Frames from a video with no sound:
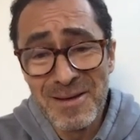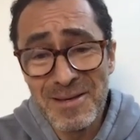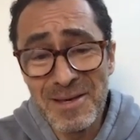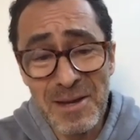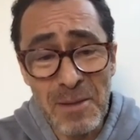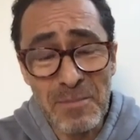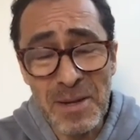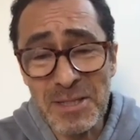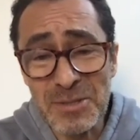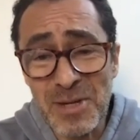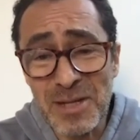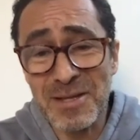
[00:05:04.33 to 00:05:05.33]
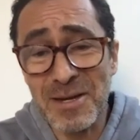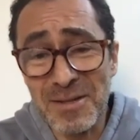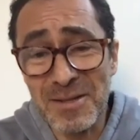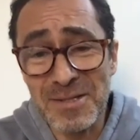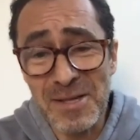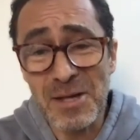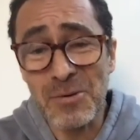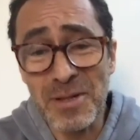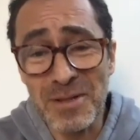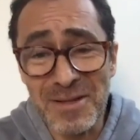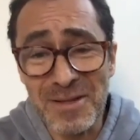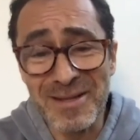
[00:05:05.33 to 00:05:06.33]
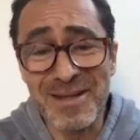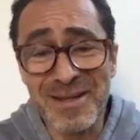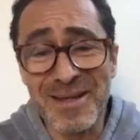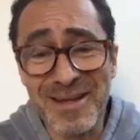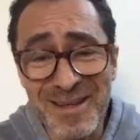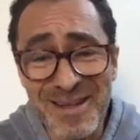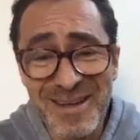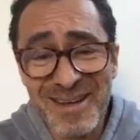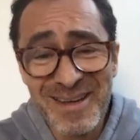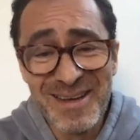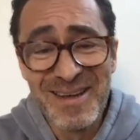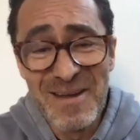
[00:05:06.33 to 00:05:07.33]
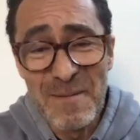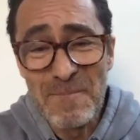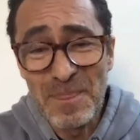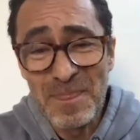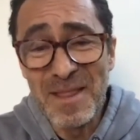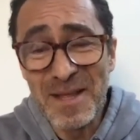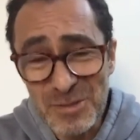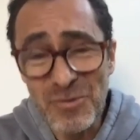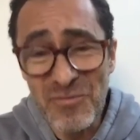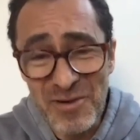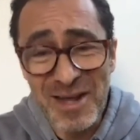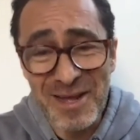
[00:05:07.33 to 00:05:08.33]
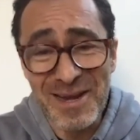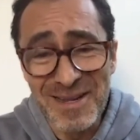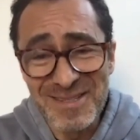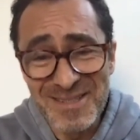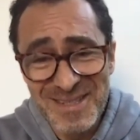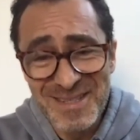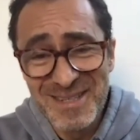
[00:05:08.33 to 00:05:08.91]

y en apenas una tarde se da cuenta de que, de que son frágiles.